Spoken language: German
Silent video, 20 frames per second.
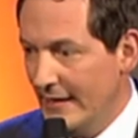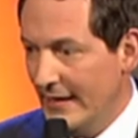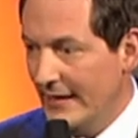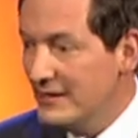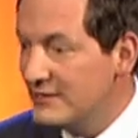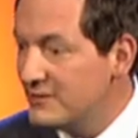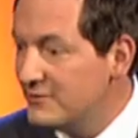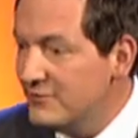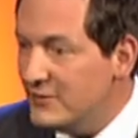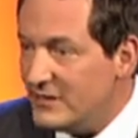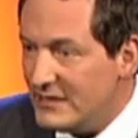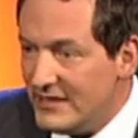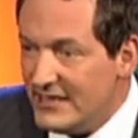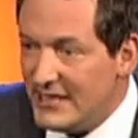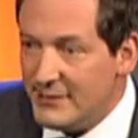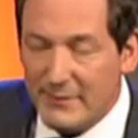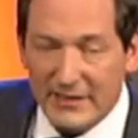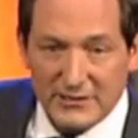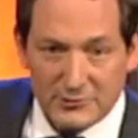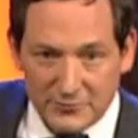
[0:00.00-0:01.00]
Es wird
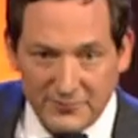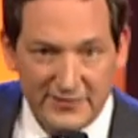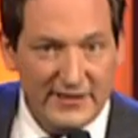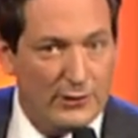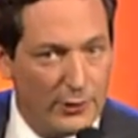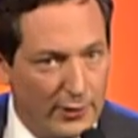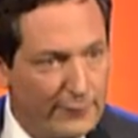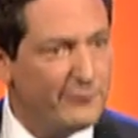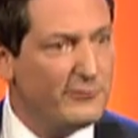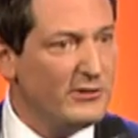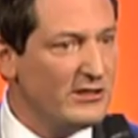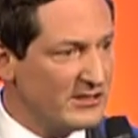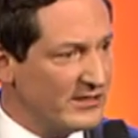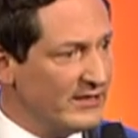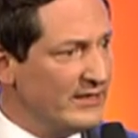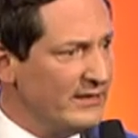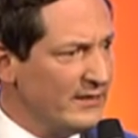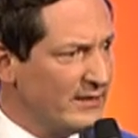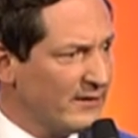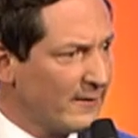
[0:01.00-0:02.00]
nicht mehr so viel öffentlich
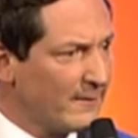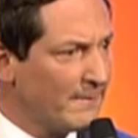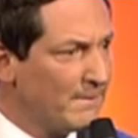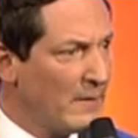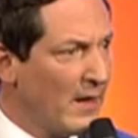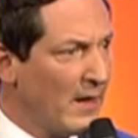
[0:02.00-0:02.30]
geritten.